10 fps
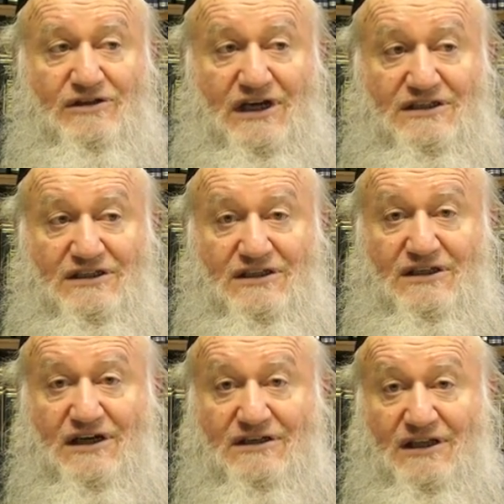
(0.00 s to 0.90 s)
то даже
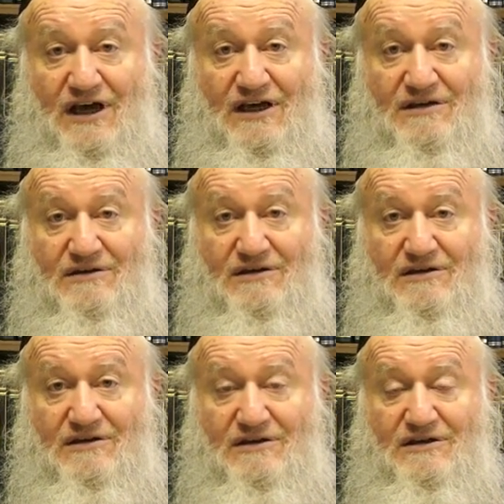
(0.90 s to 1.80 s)
если иногда
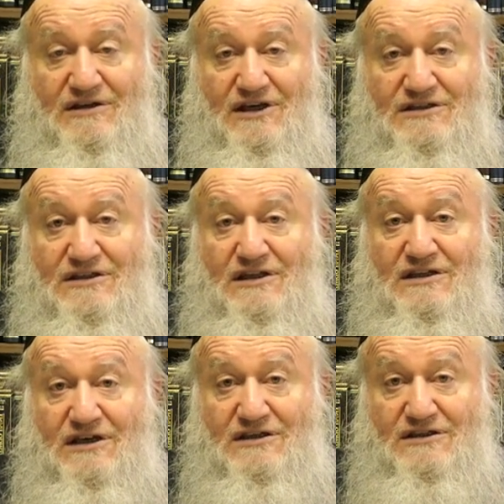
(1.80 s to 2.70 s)
ездит
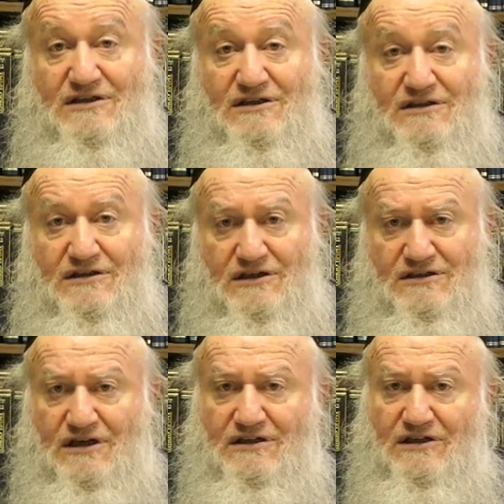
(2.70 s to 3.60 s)
на такси,
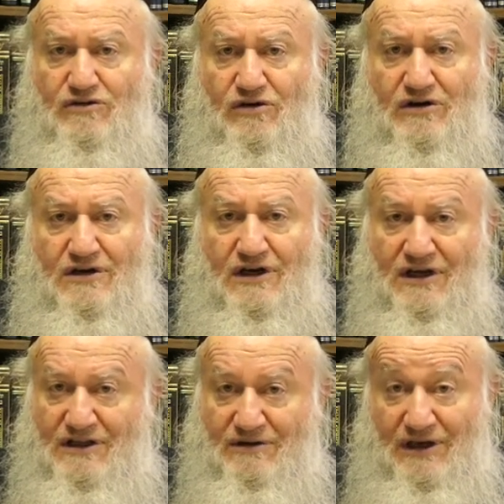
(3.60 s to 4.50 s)
такси это дорого,
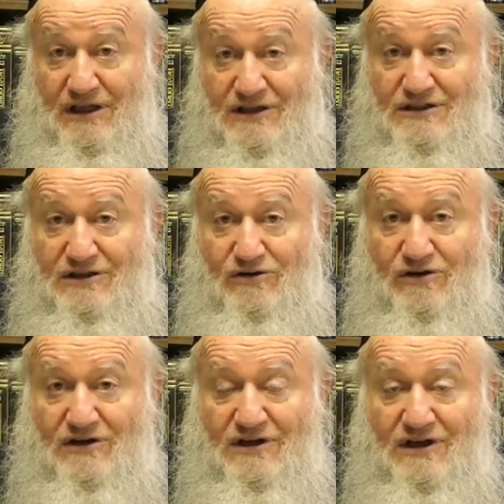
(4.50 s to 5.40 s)
это, конечно,
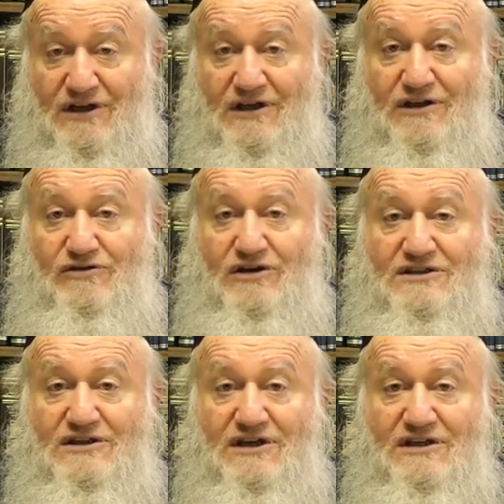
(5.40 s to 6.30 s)
дорого, но
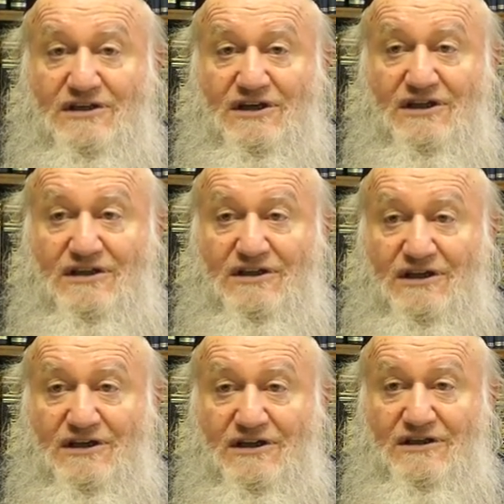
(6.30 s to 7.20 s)
если это делать
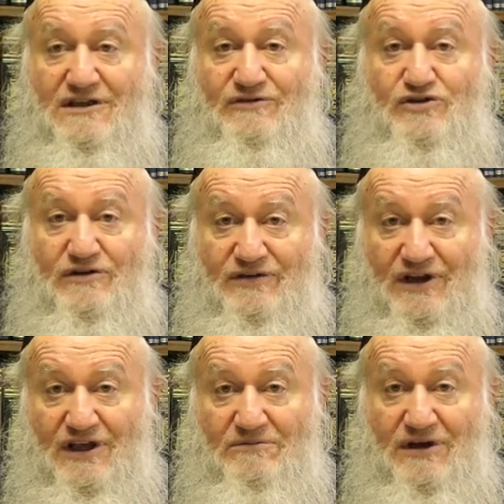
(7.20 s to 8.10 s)
не все
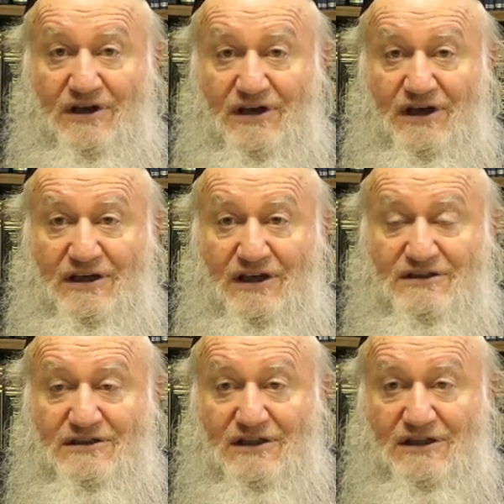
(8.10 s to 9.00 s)
время, а
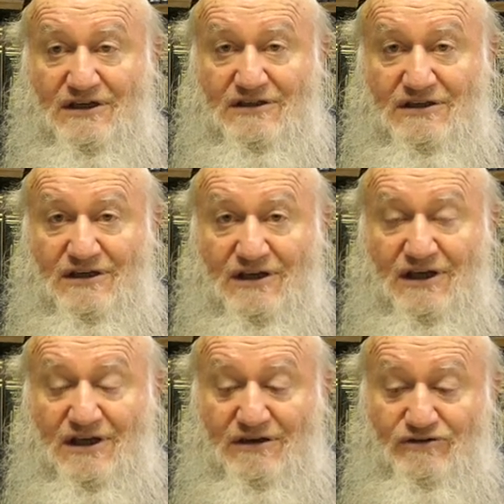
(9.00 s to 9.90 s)
ездить на такси –
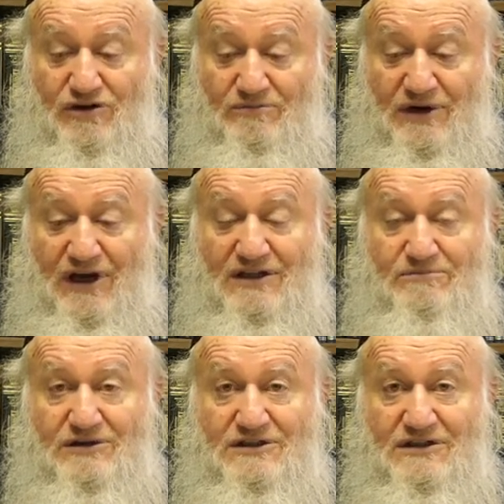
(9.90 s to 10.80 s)
и все
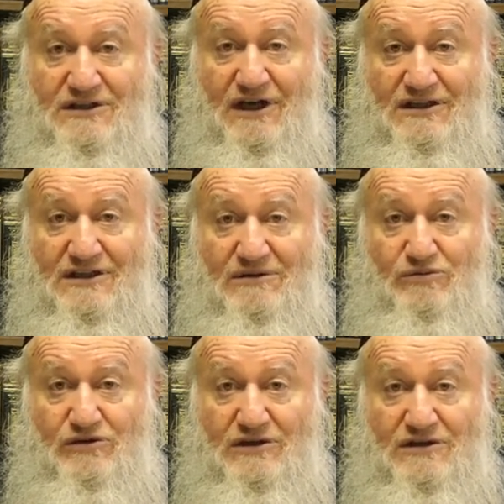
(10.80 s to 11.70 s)
правильно посчитать,
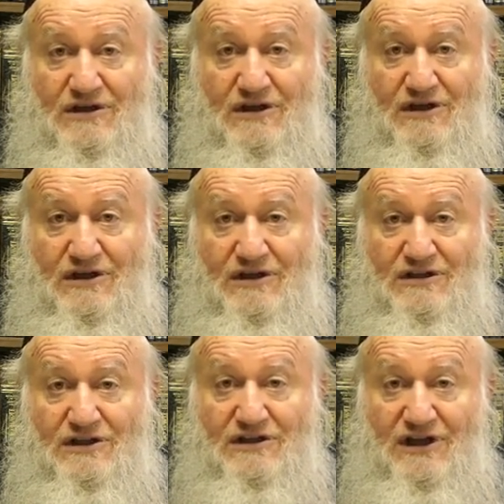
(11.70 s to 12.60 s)
это будет
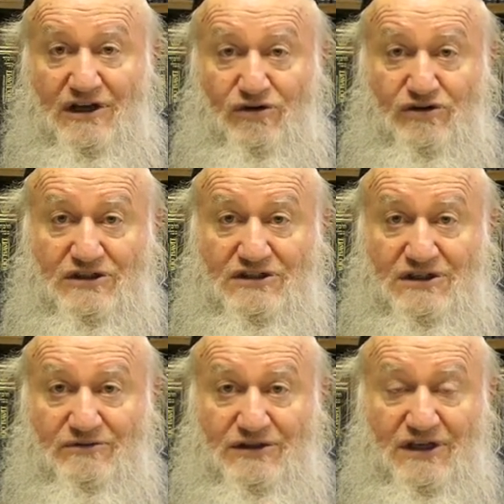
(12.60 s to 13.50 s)
не дороже,
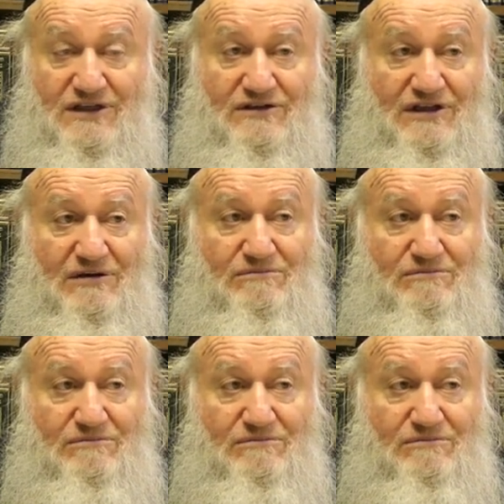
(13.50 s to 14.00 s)
чем вот эти